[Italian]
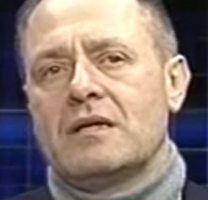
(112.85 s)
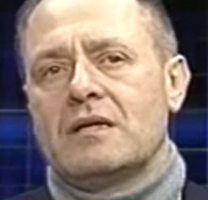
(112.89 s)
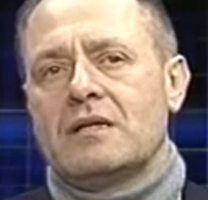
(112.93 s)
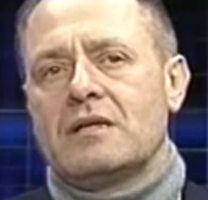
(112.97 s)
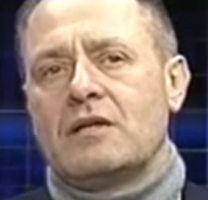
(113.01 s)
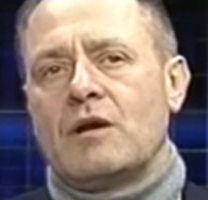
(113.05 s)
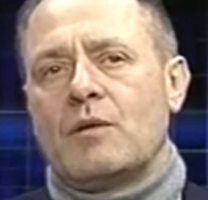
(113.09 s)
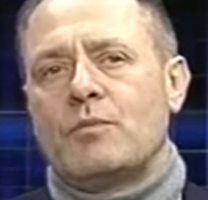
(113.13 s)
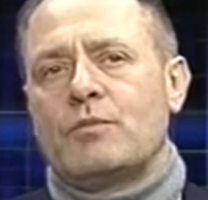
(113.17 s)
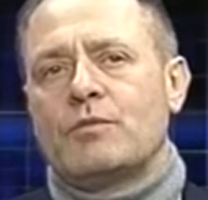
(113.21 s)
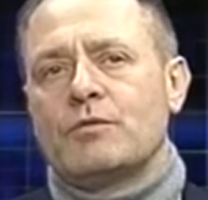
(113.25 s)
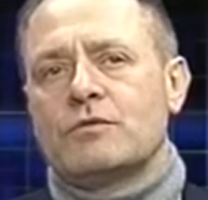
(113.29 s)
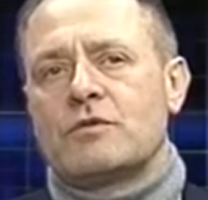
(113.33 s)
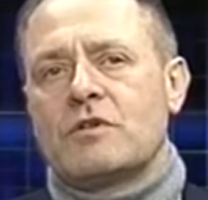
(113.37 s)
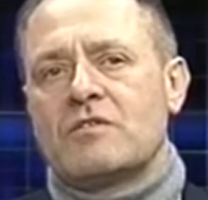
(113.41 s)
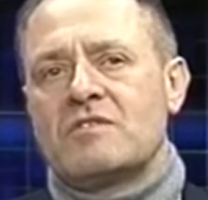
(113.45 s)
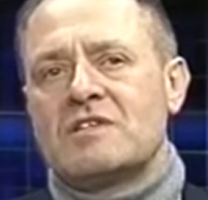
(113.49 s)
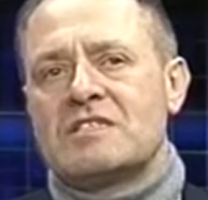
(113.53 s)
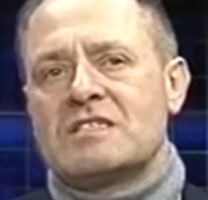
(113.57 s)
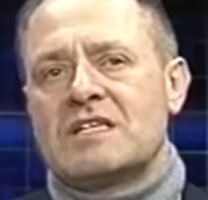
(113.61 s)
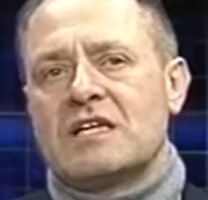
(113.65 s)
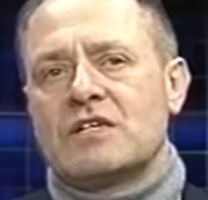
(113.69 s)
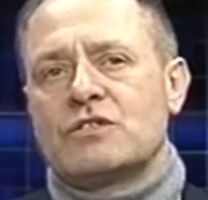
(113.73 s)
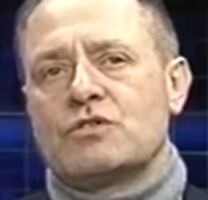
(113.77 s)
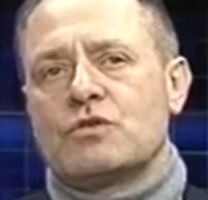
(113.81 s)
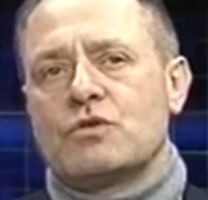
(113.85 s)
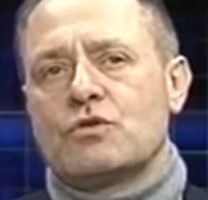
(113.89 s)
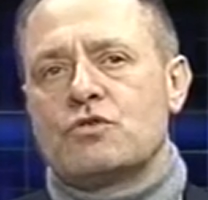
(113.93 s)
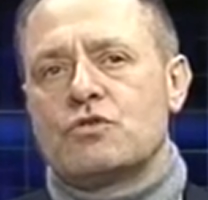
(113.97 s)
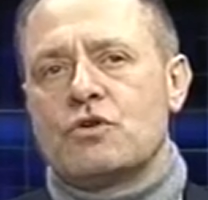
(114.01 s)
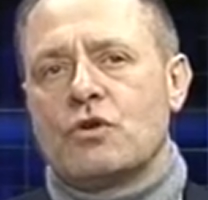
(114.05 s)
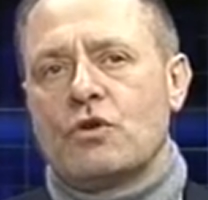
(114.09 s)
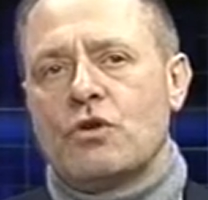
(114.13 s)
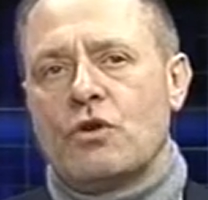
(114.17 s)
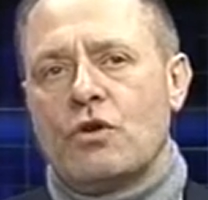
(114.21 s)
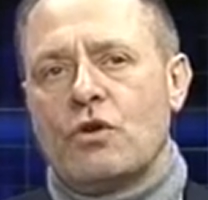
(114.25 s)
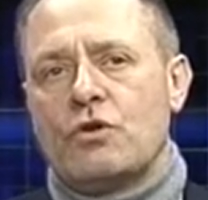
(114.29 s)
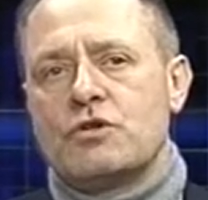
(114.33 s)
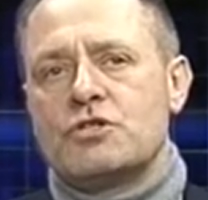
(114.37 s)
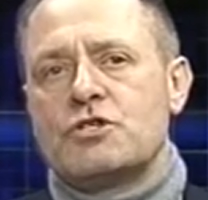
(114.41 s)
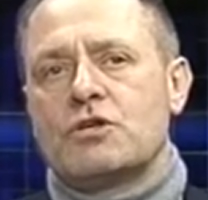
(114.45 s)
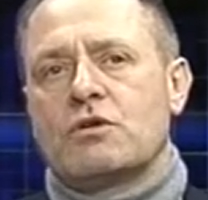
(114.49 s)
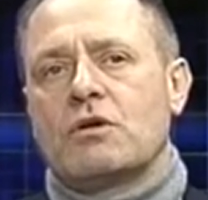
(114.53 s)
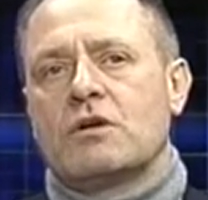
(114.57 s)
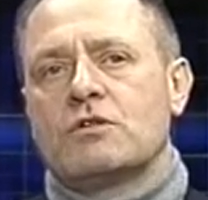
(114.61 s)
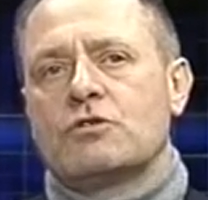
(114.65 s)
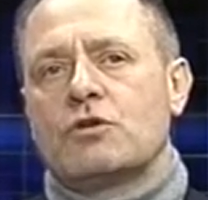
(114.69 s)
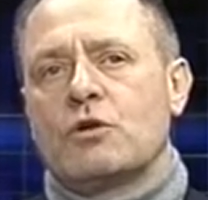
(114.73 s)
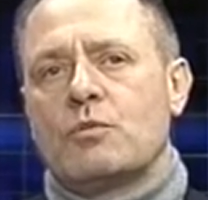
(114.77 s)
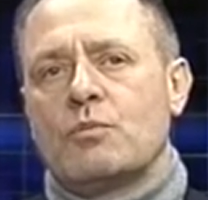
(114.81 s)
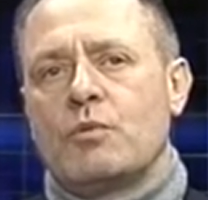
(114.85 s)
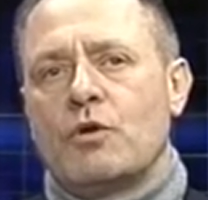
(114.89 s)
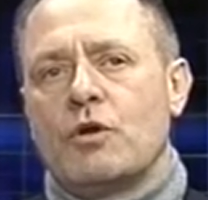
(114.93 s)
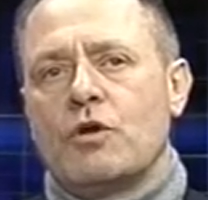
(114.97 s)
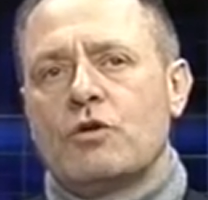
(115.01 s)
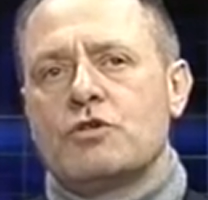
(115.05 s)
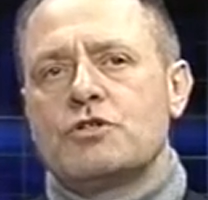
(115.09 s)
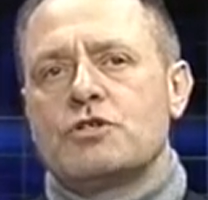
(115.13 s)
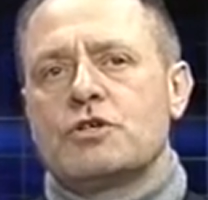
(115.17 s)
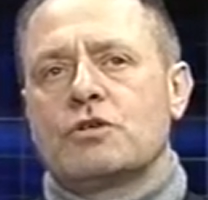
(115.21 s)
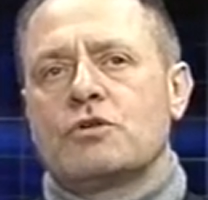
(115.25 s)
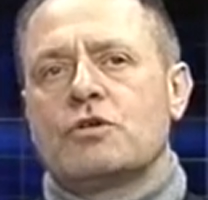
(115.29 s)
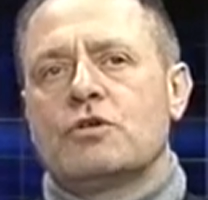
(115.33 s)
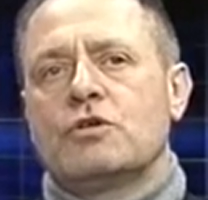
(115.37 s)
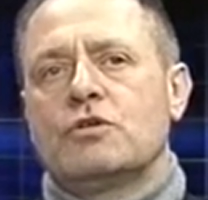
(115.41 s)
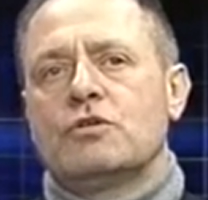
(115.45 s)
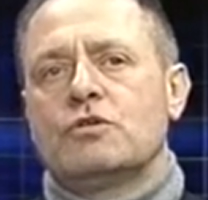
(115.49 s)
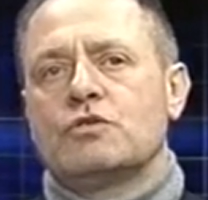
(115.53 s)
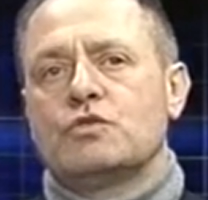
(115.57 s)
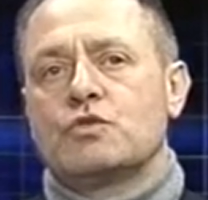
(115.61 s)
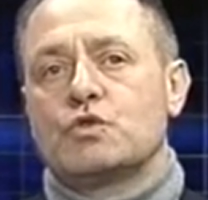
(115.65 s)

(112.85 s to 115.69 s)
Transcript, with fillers: da un punto di vista sociologico, antropologico,